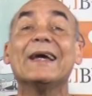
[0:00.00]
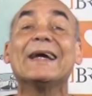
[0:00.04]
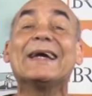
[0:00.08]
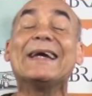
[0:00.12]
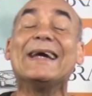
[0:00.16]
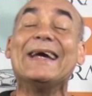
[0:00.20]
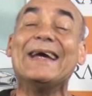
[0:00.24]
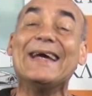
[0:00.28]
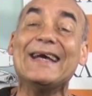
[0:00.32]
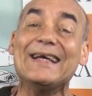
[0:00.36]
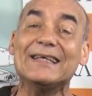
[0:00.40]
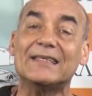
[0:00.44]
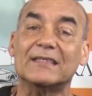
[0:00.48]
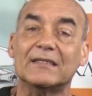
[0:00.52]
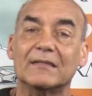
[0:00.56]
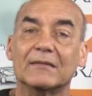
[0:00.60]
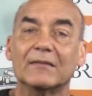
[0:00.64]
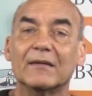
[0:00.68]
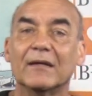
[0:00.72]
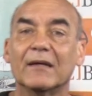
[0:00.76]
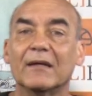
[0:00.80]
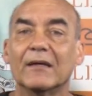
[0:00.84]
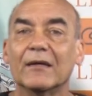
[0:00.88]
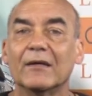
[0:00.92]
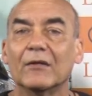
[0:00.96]
que es
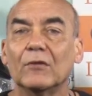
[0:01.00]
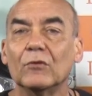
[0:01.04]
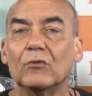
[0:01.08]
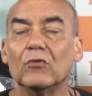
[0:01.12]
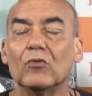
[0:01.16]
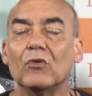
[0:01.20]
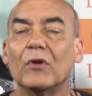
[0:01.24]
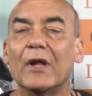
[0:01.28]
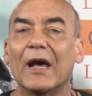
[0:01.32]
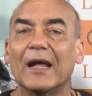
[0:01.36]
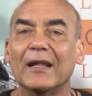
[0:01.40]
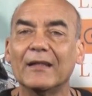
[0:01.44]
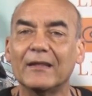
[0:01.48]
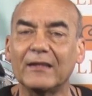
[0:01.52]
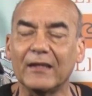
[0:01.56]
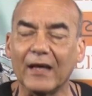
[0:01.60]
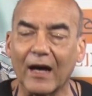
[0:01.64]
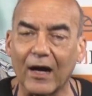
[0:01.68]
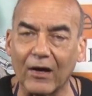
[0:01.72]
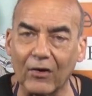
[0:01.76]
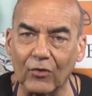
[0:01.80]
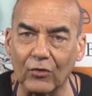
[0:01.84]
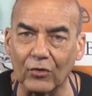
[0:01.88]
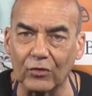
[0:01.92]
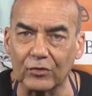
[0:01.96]
durante
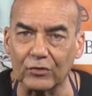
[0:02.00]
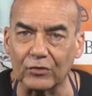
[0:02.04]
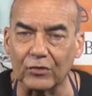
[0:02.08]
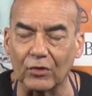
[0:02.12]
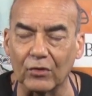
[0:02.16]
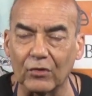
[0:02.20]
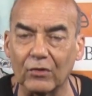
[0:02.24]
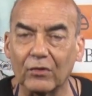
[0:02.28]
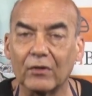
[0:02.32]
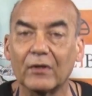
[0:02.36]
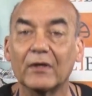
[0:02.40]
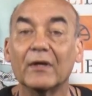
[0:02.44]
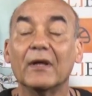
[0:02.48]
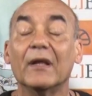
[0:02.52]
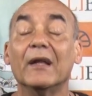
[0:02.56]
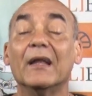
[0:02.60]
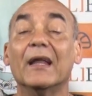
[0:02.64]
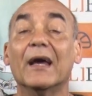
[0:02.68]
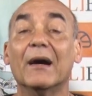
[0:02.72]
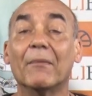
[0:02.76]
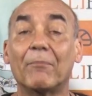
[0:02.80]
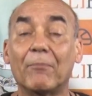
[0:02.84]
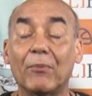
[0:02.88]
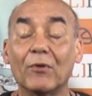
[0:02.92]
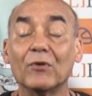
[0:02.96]
agosto
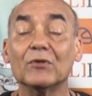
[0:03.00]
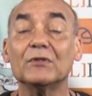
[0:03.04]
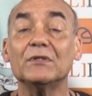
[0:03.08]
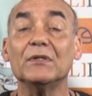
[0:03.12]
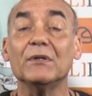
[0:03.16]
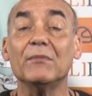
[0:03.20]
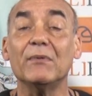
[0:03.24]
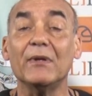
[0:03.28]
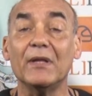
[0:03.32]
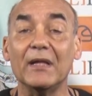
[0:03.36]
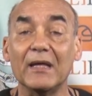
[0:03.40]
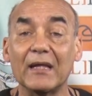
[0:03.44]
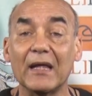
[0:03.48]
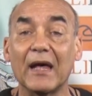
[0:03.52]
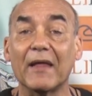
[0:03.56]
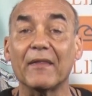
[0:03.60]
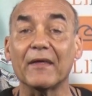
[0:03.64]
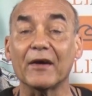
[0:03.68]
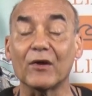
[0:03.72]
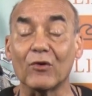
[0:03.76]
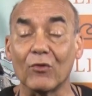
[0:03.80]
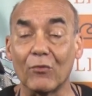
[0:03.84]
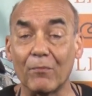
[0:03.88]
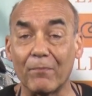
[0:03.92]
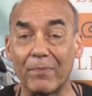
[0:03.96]
la posibilidad
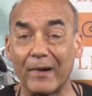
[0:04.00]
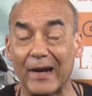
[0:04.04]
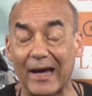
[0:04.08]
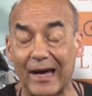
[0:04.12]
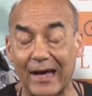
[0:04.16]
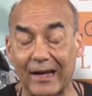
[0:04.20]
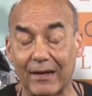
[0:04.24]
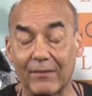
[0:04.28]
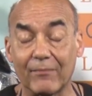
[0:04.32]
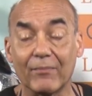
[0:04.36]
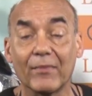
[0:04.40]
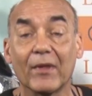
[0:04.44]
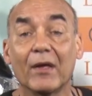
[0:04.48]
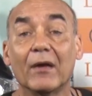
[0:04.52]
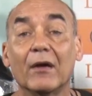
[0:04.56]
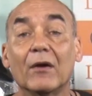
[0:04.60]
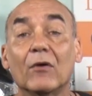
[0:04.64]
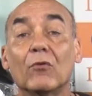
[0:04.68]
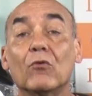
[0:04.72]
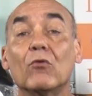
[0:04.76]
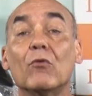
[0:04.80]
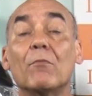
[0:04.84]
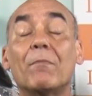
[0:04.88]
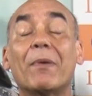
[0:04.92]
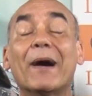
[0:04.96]
de comprar
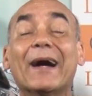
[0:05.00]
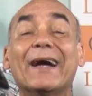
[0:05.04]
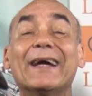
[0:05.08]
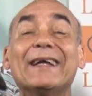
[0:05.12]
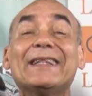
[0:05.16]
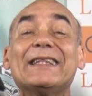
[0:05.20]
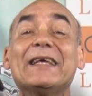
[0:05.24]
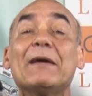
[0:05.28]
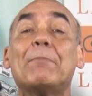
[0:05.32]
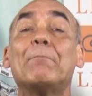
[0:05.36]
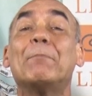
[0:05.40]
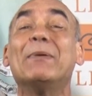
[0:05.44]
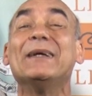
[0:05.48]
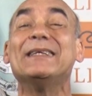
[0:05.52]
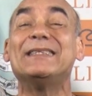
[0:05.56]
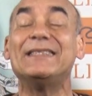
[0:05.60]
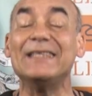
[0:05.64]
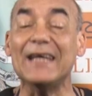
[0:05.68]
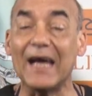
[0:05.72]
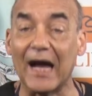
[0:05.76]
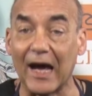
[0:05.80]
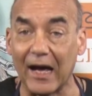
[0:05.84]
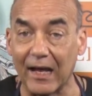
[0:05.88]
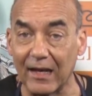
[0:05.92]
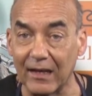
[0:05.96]
un paquete
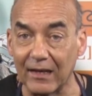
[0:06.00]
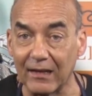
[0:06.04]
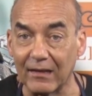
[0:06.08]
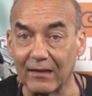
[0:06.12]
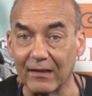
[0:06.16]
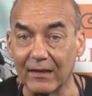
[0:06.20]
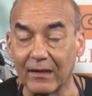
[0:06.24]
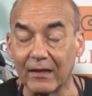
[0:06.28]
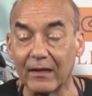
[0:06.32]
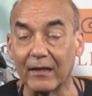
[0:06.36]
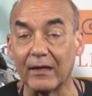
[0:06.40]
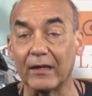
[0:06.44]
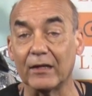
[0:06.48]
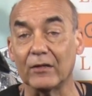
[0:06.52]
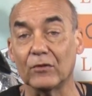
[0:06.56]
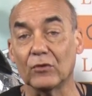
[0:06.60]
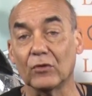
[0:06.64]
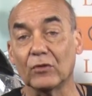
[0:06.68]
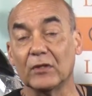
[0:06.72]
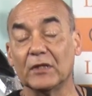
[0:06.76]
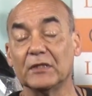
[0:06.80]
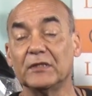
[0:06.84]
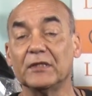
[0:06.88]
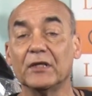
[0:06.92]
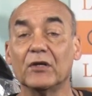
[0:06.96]
especial en
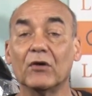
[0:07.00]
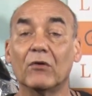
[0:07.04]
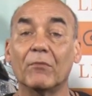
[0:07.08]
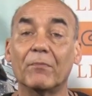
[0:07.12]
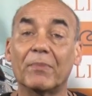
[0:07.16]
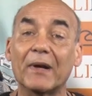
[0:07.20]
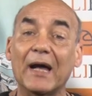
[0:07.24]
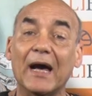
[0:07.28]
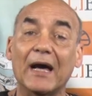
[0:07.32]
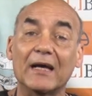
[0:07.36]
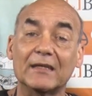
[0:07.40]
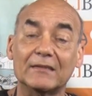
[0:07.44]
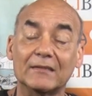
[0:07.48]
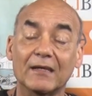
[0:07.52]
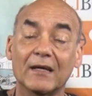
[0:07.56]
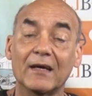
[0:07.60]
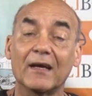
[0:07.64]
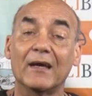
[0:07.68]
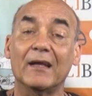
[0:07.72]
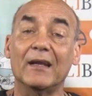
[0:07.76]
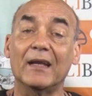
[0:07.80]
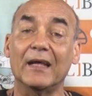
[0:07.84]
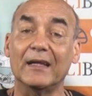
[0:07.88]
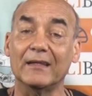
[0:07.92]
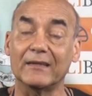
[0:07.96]
donde si compras
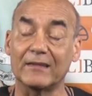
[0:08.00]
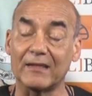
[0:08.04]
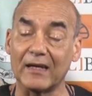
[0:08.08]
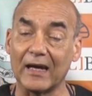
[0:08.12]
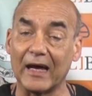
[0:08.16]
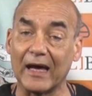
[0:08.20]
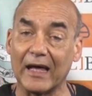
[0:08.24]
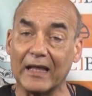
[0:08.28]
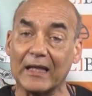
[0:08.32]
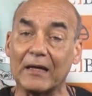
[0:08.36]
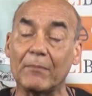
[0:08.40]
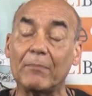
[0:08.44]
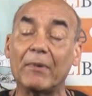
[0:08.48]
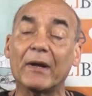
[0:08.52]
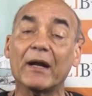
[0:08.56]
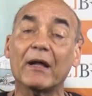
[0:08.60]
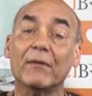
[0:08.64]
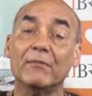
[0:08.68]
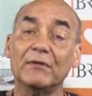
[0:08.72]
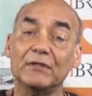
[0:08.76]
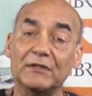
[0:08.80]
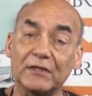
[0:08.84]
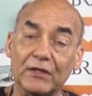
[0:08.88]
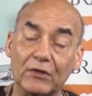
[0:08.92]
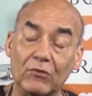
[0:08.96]
la entrada para
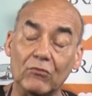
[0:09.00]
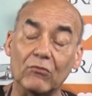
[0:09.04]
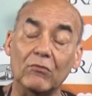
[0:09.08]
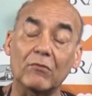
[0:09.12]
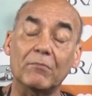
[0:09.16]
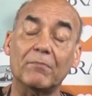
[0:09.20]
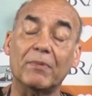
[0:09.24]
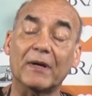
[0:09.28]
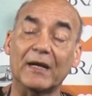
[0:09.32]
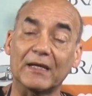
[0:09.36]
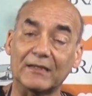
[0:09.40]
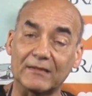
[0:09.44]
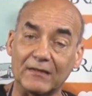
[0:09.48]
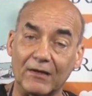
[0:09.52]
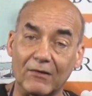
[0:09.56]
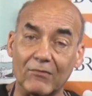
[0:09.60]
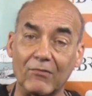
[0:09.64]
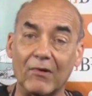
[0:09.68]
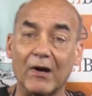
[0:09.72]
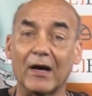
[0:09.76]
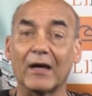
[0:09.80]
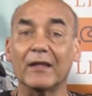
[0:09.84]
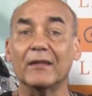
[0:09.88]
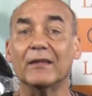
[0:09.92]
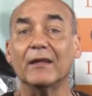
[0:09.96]
Villicún, para San
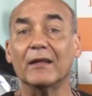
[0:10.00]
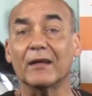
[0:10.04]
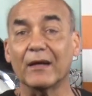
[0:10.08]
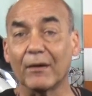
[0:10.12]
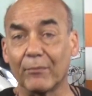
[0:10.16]
Juan, del